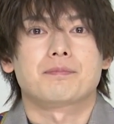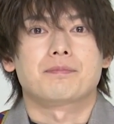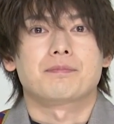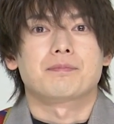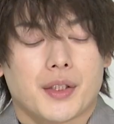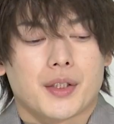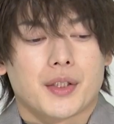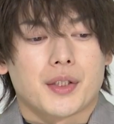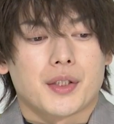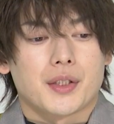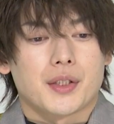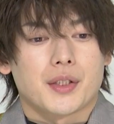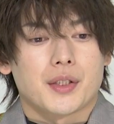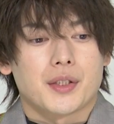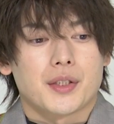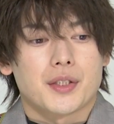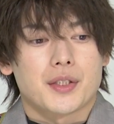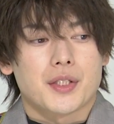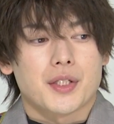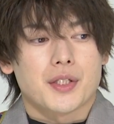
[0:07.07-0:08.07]
えー、
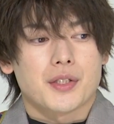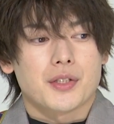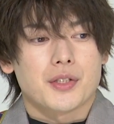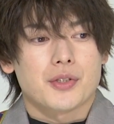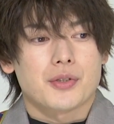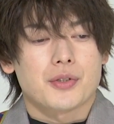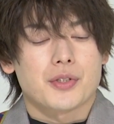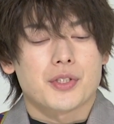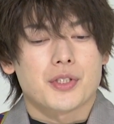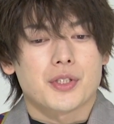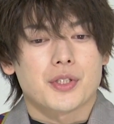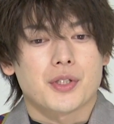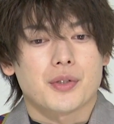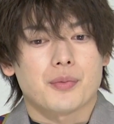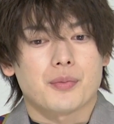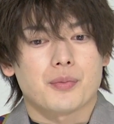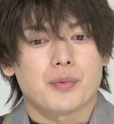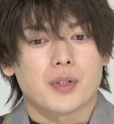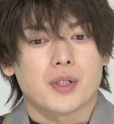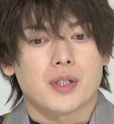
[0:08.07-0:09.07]
2021
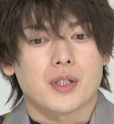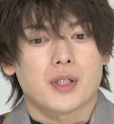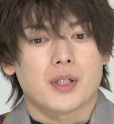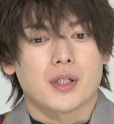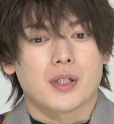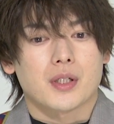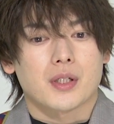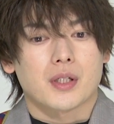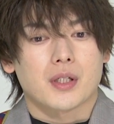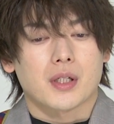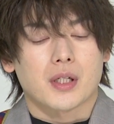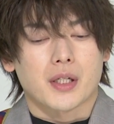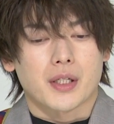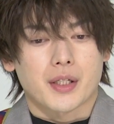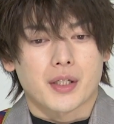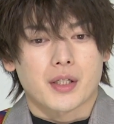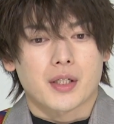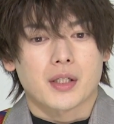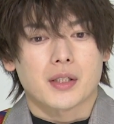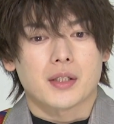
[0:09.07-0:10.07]
年は
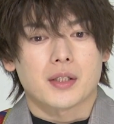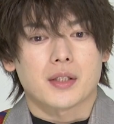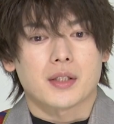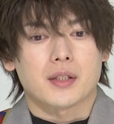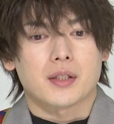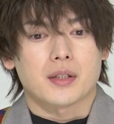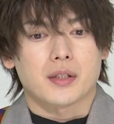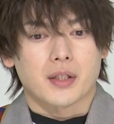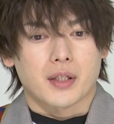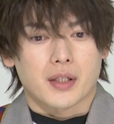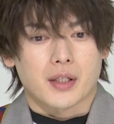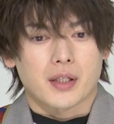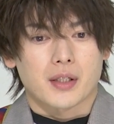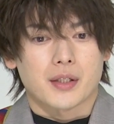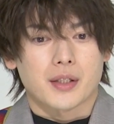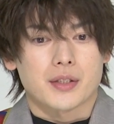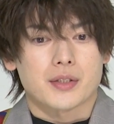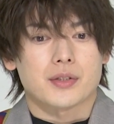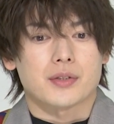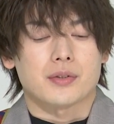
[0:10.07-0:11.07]
早かった
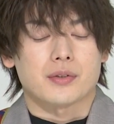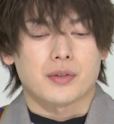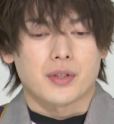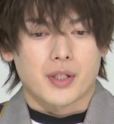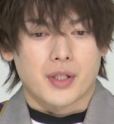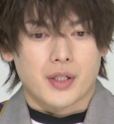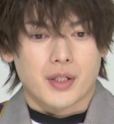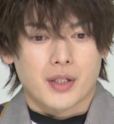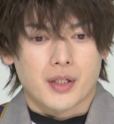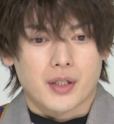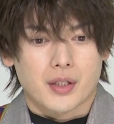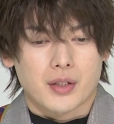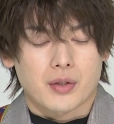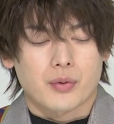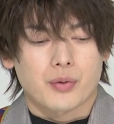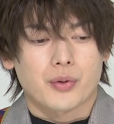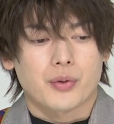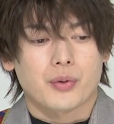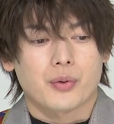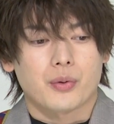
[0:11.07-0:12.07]
ですねい
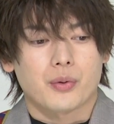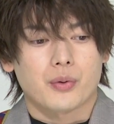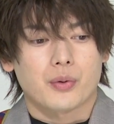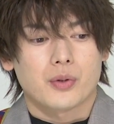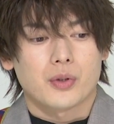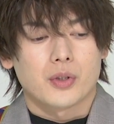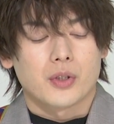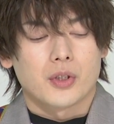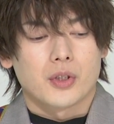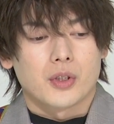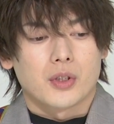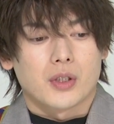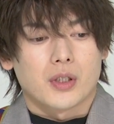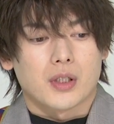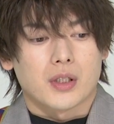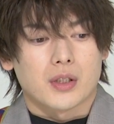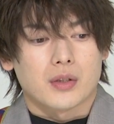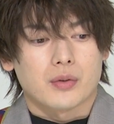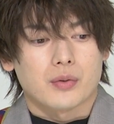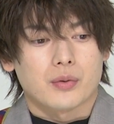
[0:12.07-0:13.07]
ろいろ
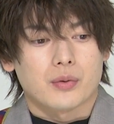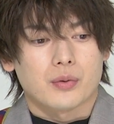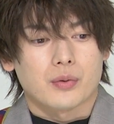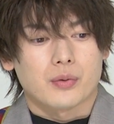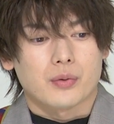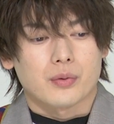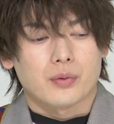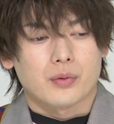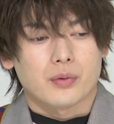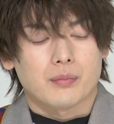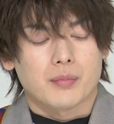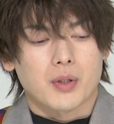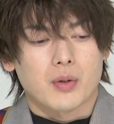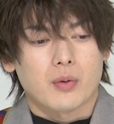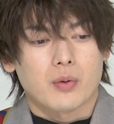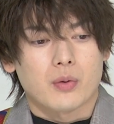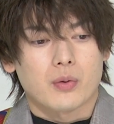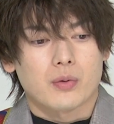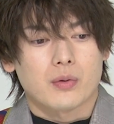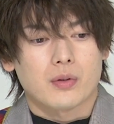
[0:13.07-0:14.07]
あのまあ、
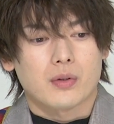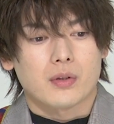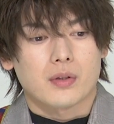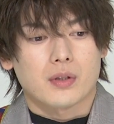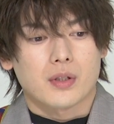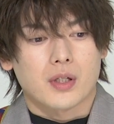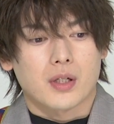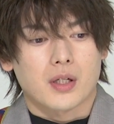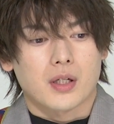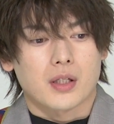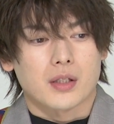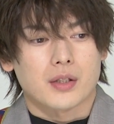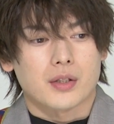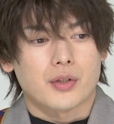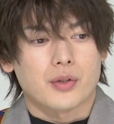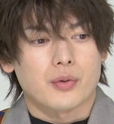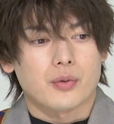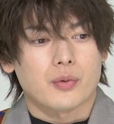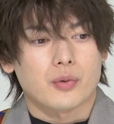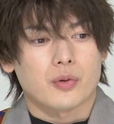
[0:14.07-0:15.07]
コロナ禍っ
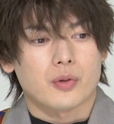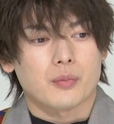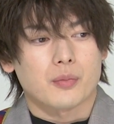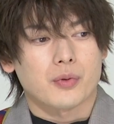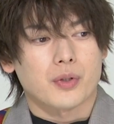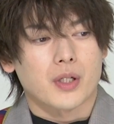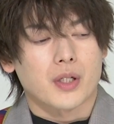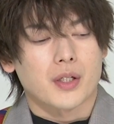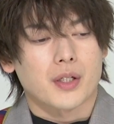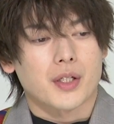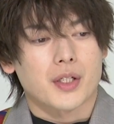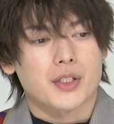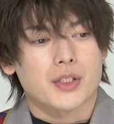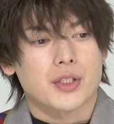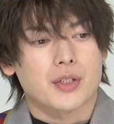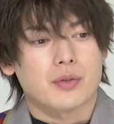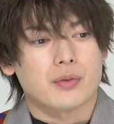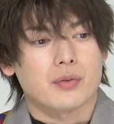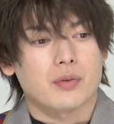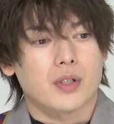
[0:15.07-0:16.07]
ていうことも関係し
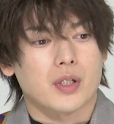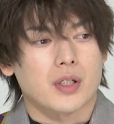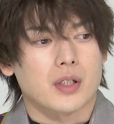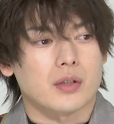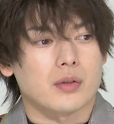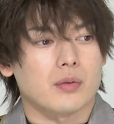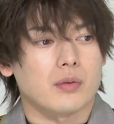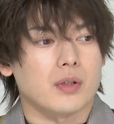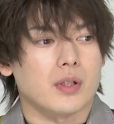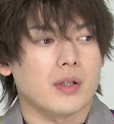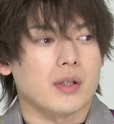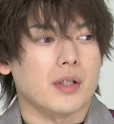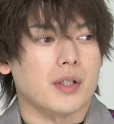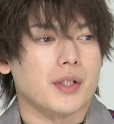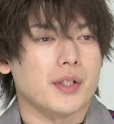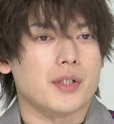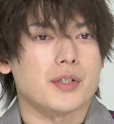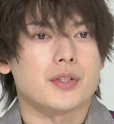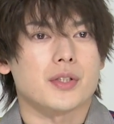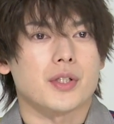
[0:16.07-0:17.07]
てるのかどうかあれ
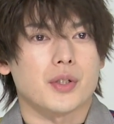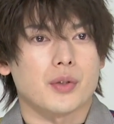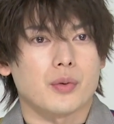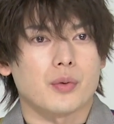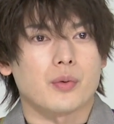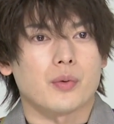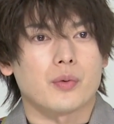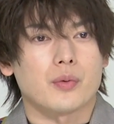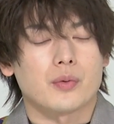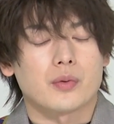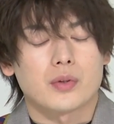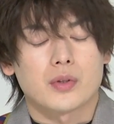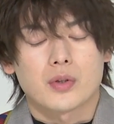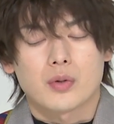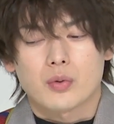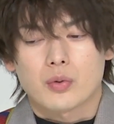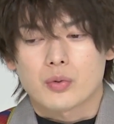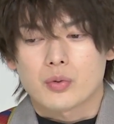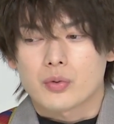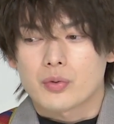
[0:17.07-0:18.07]
ですけど
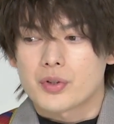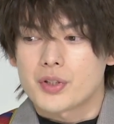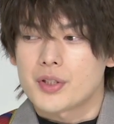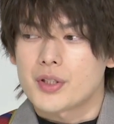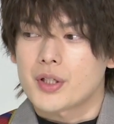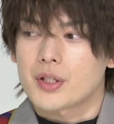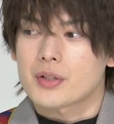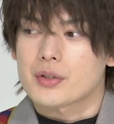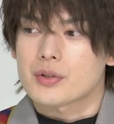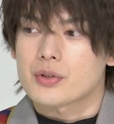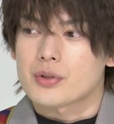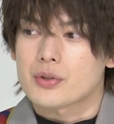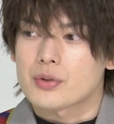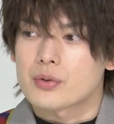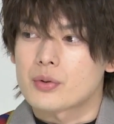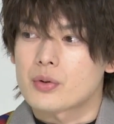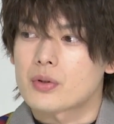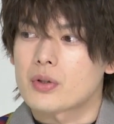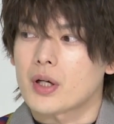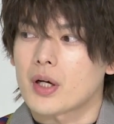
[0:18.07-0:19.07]
この2年す
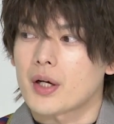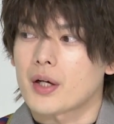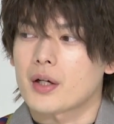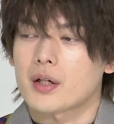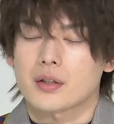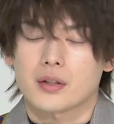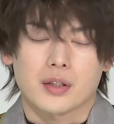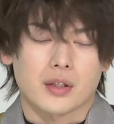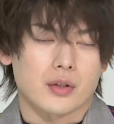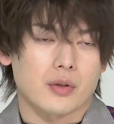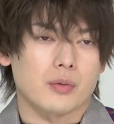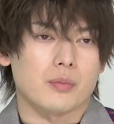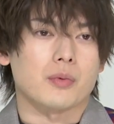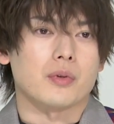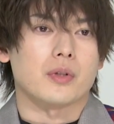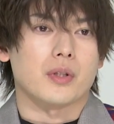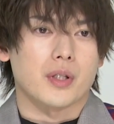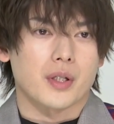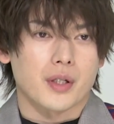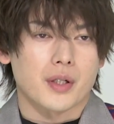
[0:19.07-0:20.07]
ごく早かったと思っ
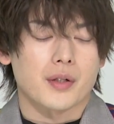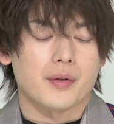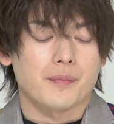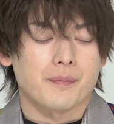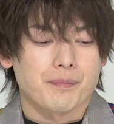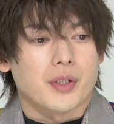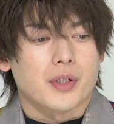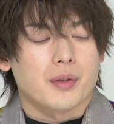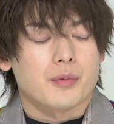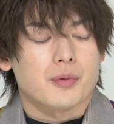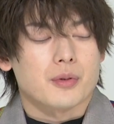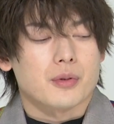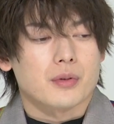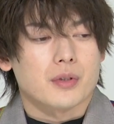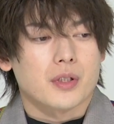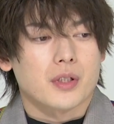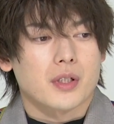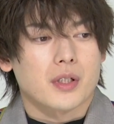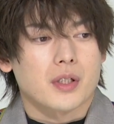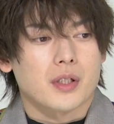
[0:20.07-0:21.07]
てでもそん
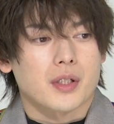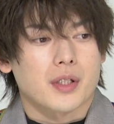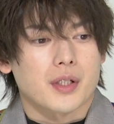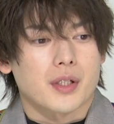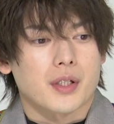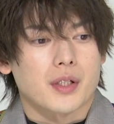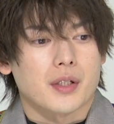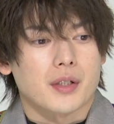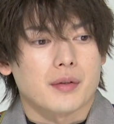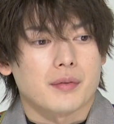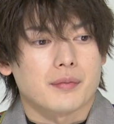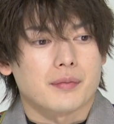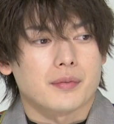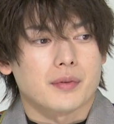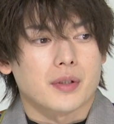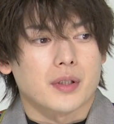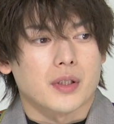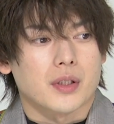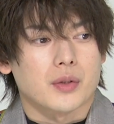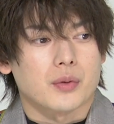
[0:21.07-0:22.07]
な中で
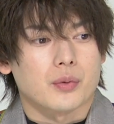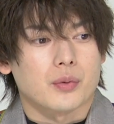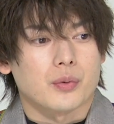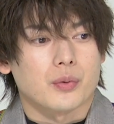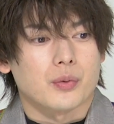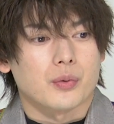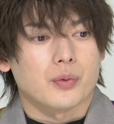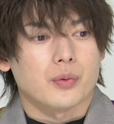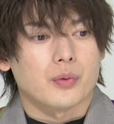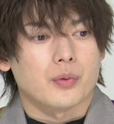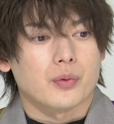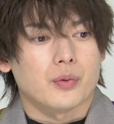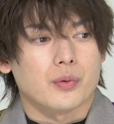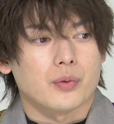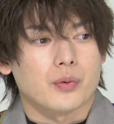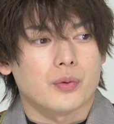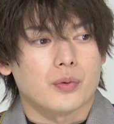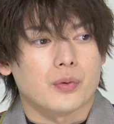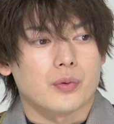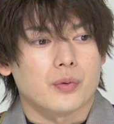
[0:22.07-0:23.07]
あの
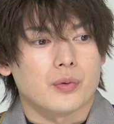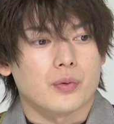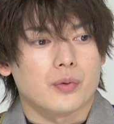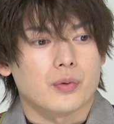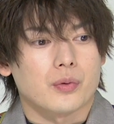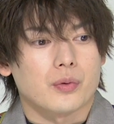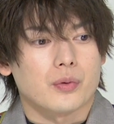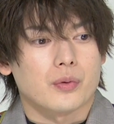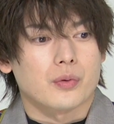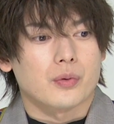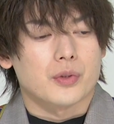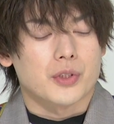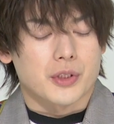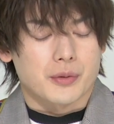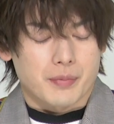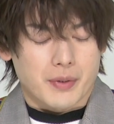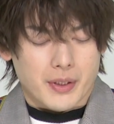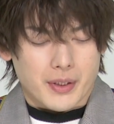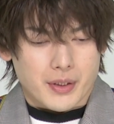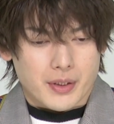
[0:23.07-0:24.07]
お
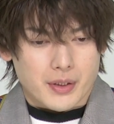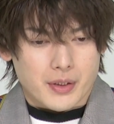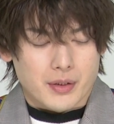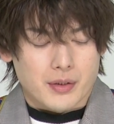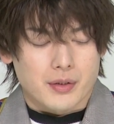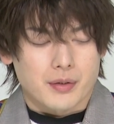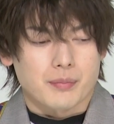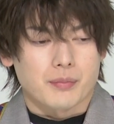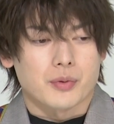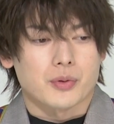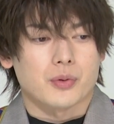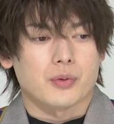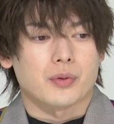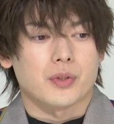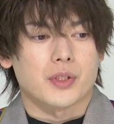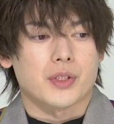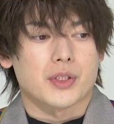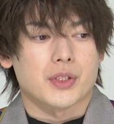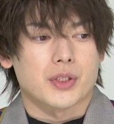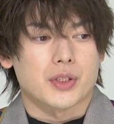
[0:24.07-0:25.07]
芝居もそう
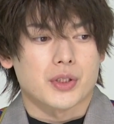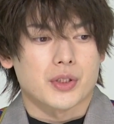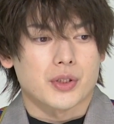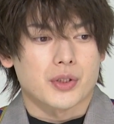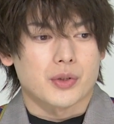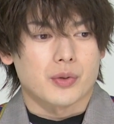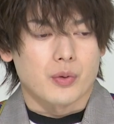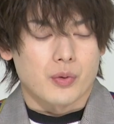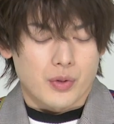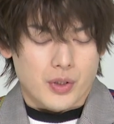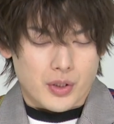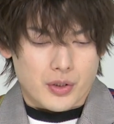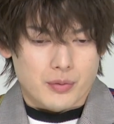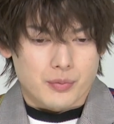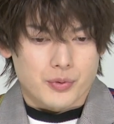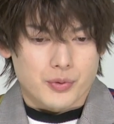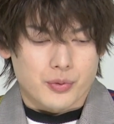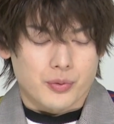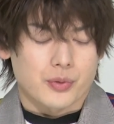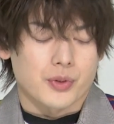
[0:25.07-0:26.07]
ですし音楽
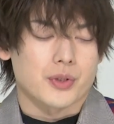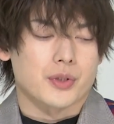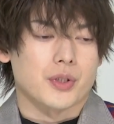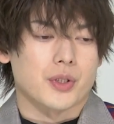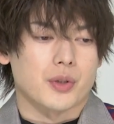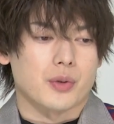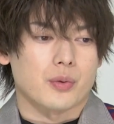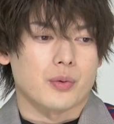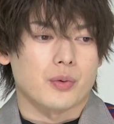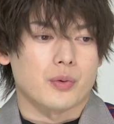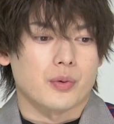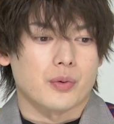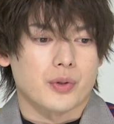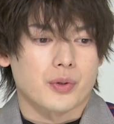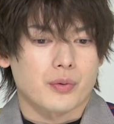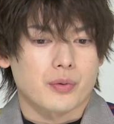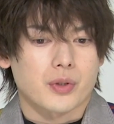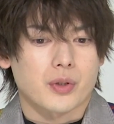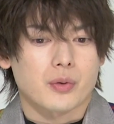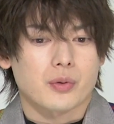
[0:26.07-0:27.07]
もそうですけどい
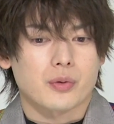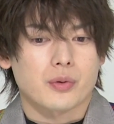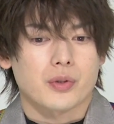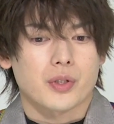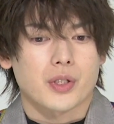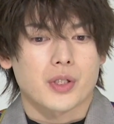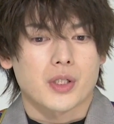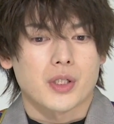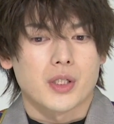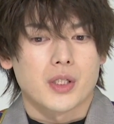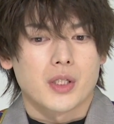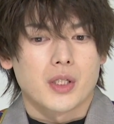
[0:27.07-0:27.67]
ろんなことに